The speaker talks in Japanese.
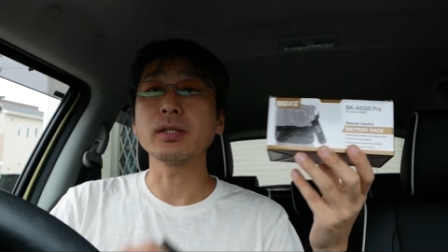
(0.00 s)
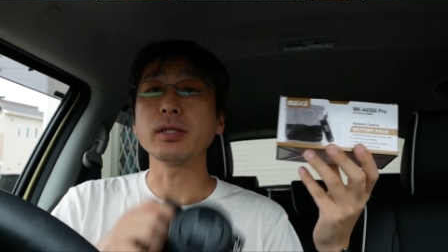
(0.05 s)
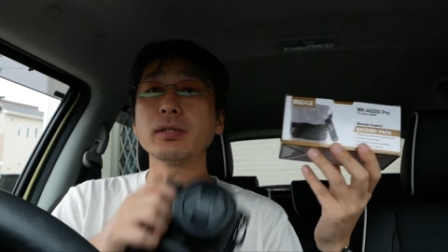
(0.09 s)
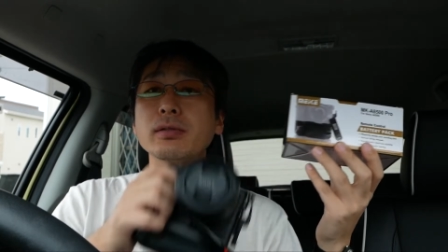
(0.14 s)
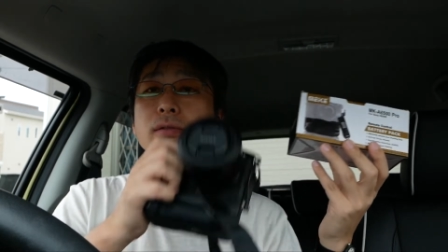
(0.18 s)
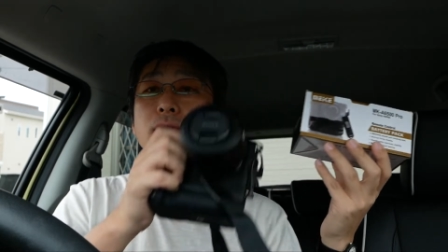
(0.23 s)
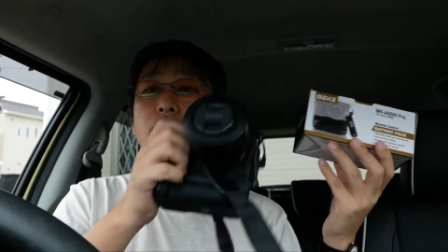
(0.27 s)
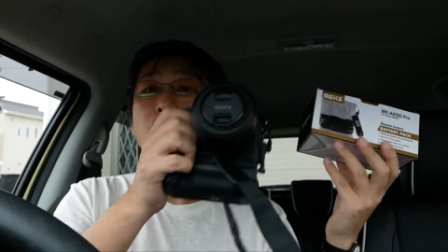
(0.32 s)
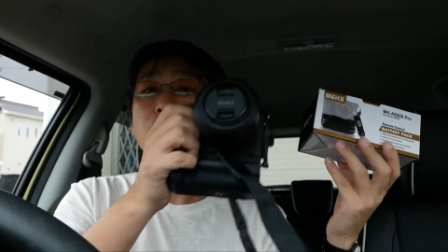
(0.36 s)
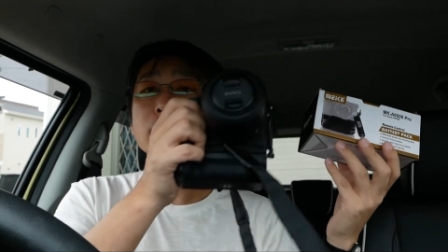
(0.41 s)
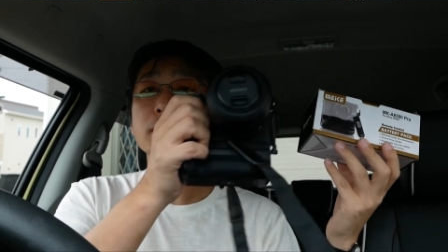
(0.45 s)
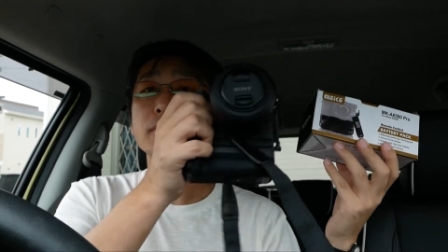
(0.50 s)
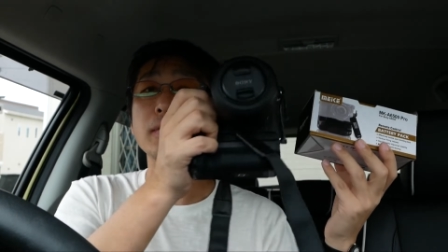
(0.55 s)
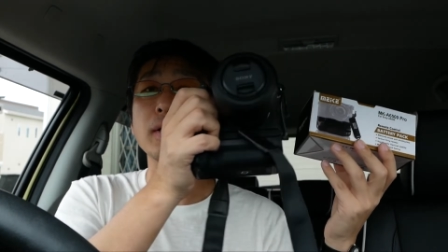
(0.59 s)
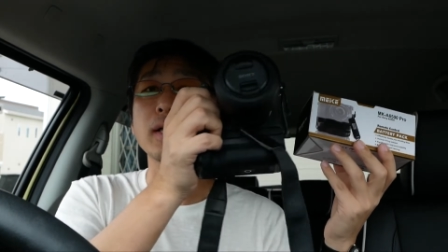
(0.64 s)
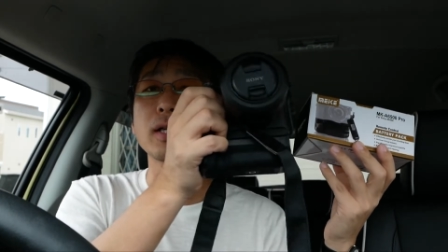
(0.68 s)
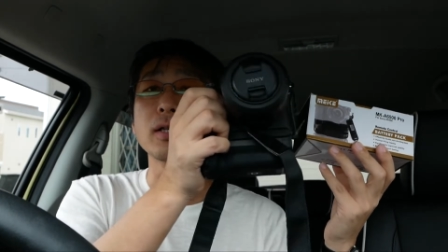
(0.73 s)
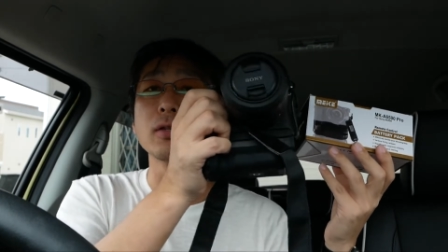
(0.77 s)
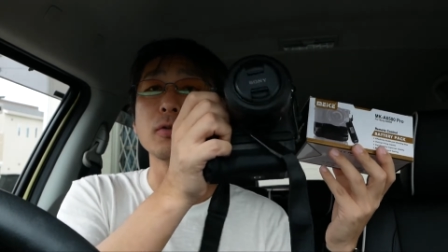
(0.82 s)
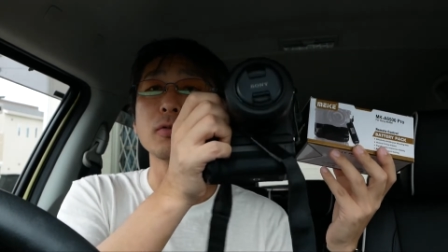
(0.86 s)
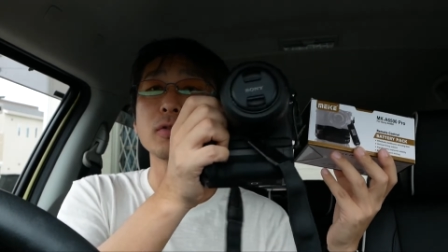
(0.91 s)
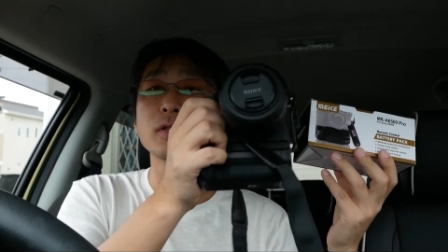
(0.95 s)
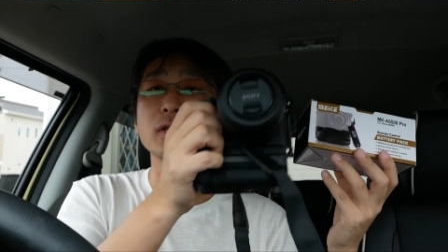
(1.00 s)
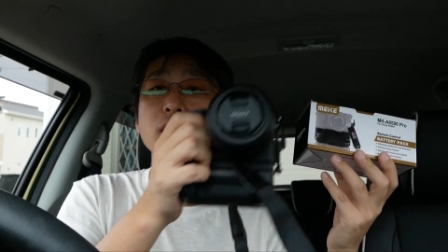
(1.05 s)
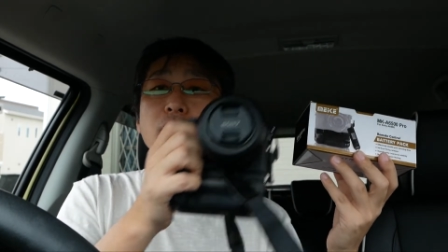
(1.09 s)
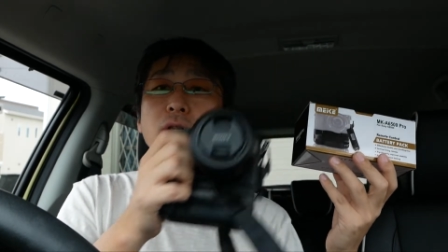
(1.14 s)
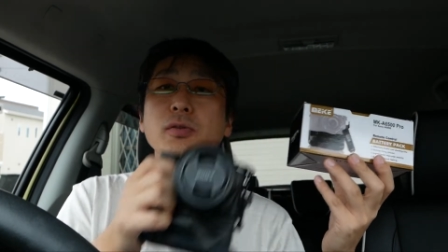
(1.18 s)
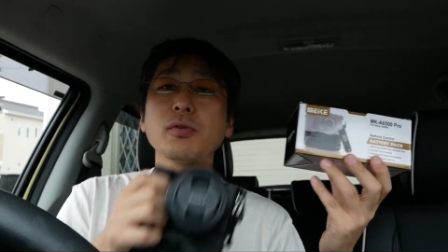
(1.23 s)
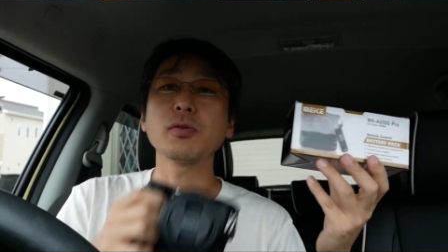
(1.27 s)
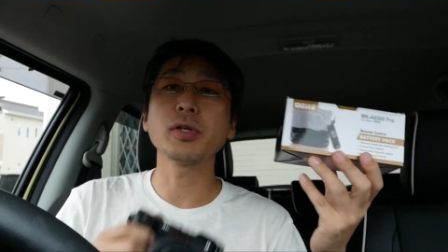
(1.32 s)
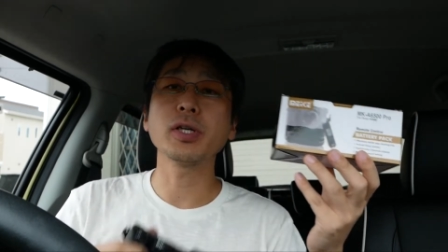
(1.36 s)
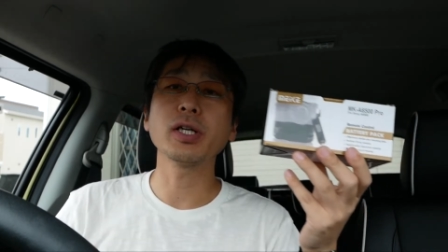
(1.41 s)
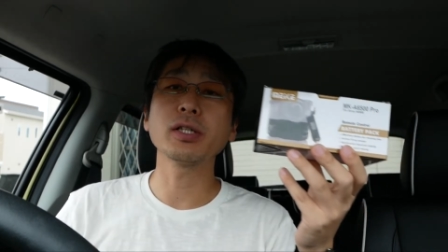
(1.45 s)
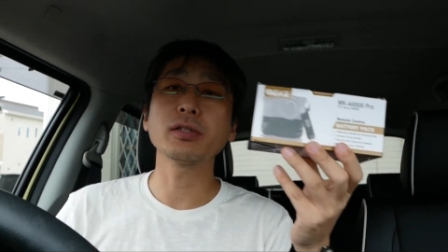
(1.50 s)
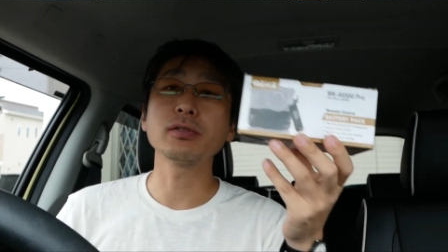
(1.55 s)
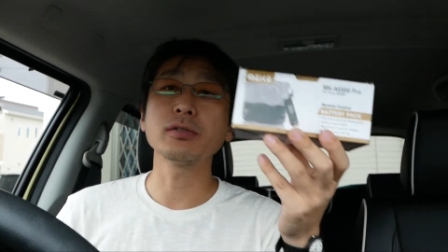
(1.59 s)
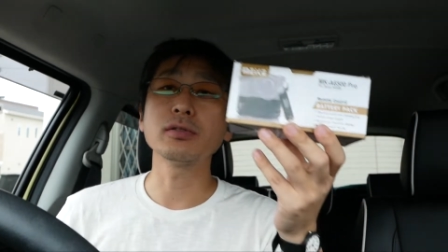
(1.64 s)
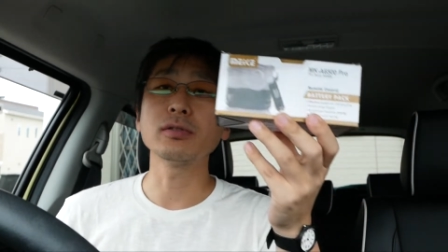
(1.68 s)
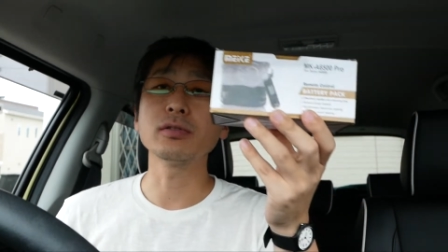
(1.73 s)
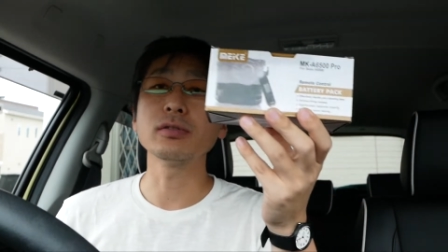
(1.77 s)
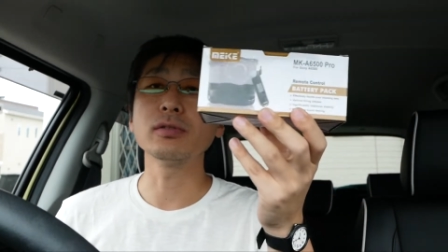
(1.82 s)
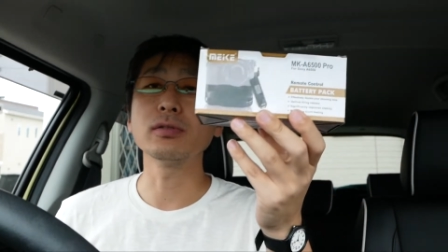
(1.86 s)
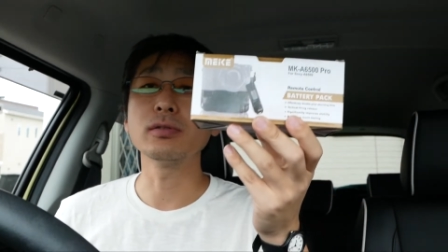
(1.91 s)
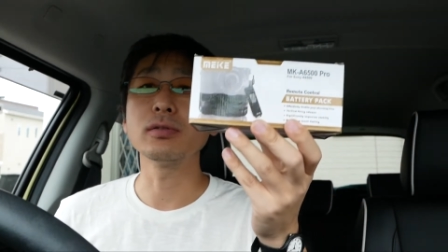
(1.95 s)
ている
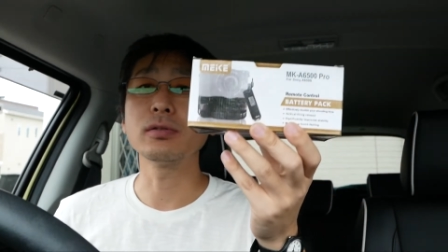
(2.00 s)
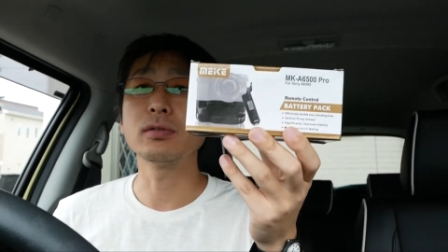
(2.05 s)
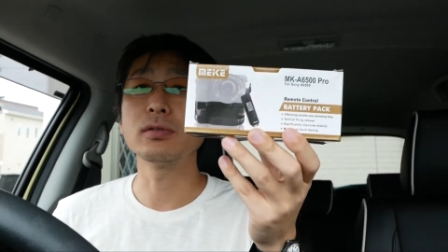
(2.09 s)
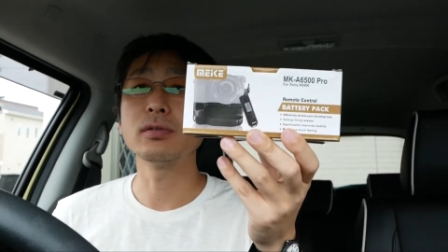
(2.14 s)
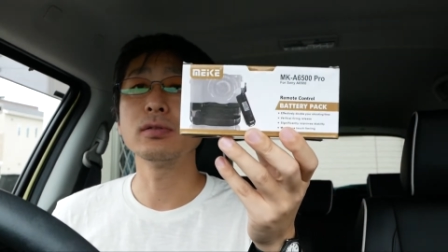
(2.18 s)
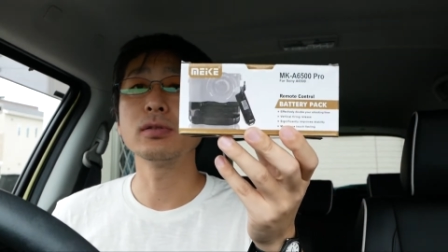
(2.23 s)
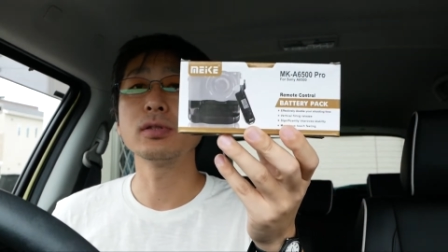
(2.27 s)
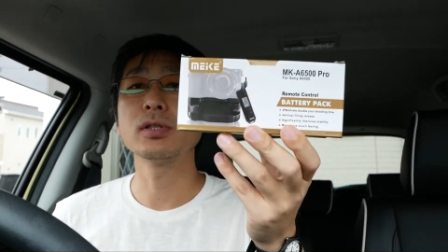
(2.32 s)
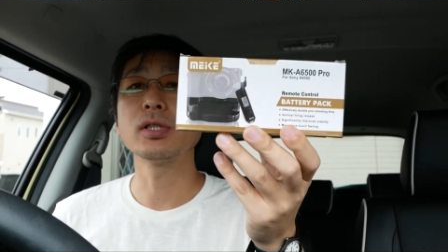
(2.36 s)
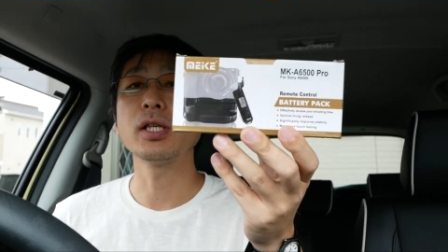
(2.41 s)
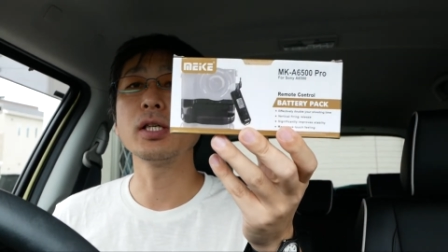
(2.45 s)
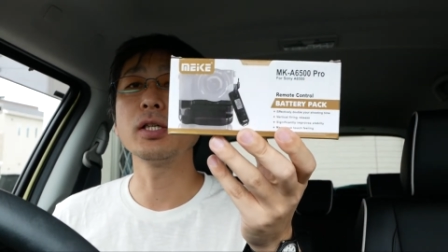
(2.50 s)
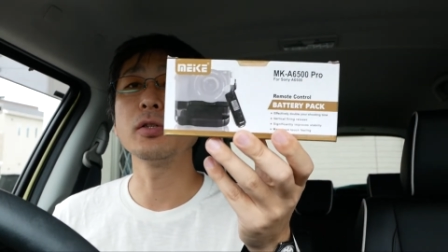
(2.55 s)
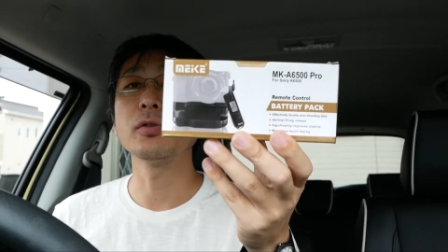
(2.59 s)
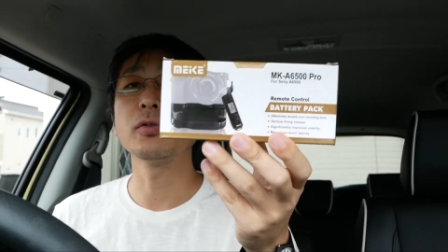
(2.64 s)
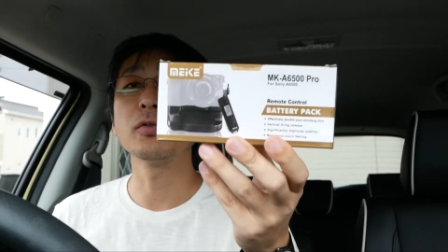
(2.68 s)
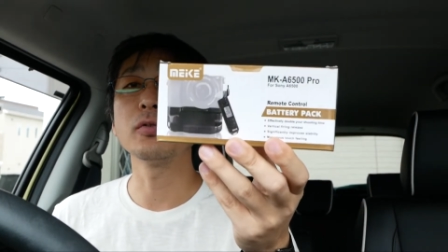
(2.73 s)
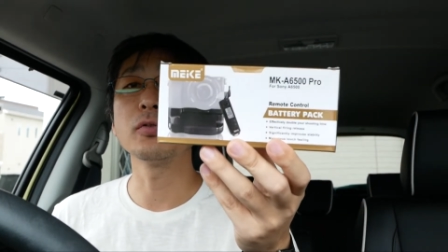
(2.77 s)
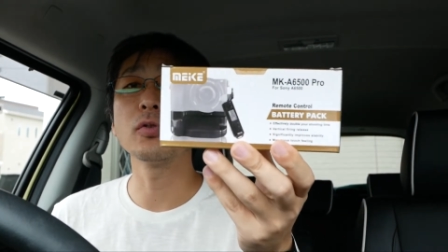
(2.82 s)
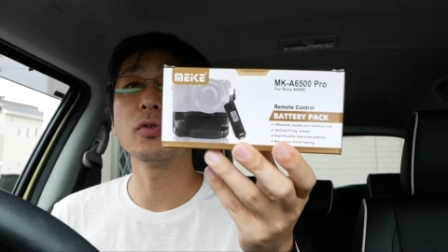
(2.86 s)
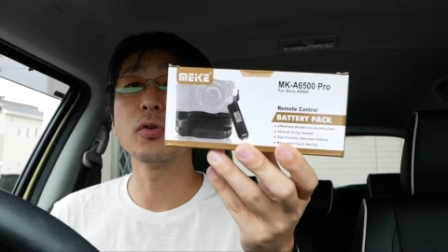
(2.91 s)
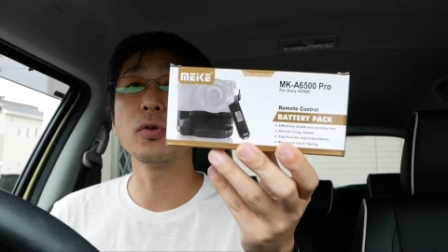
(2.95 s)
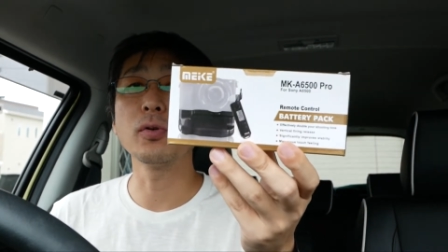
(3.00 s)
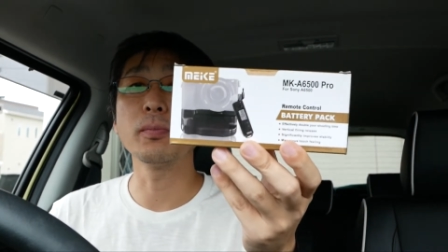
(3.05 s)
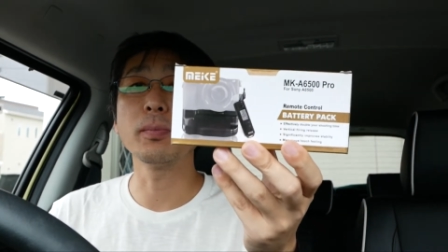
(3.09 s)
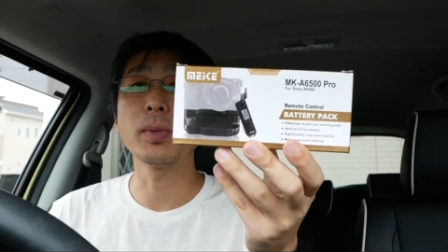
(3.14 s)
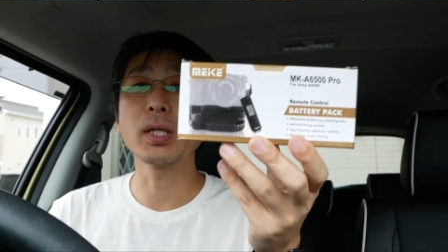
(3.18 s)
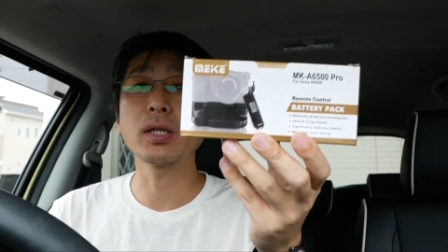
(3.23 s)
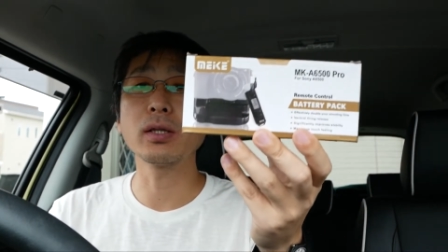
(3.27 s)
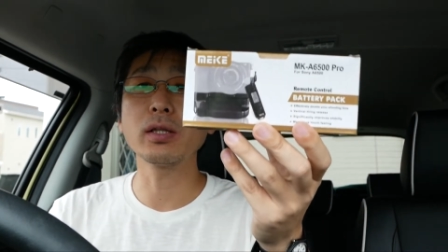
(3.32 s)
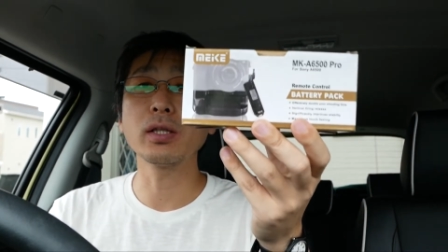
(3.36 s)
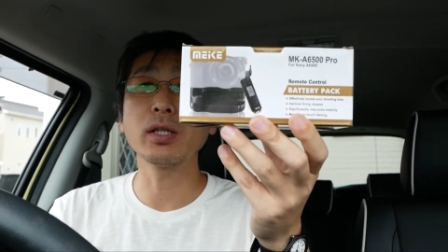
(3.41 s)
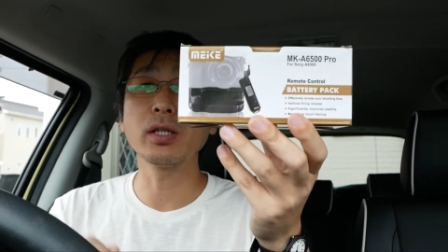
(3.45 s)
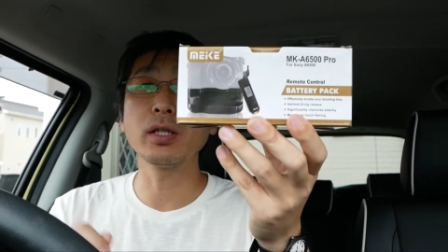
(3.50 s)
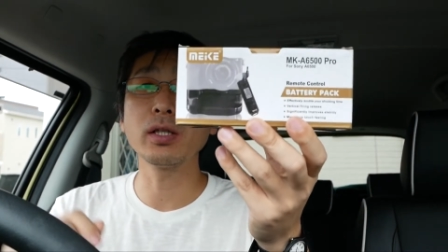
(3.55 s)
α6500 専用のバッテ